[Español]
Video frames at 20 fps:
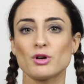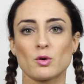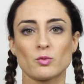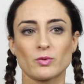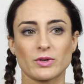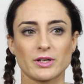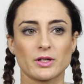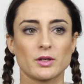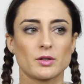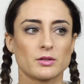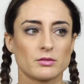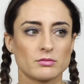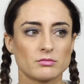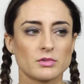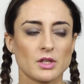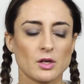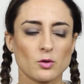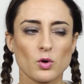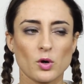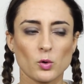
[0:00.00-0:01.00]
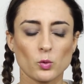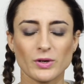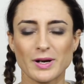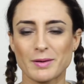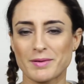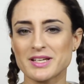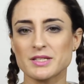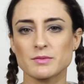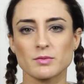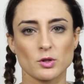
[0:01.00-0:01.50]
aunque tengo alguna
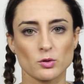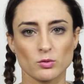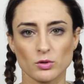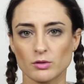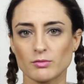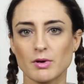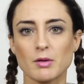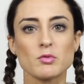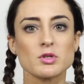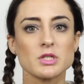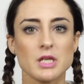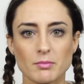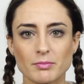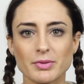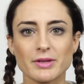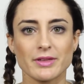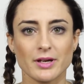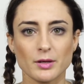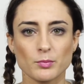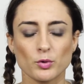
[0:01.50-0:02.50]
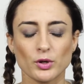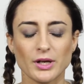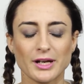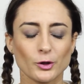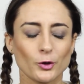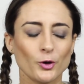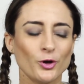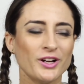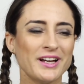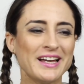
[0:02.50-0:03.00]
más, pero bueno, vamos a empezar por algo.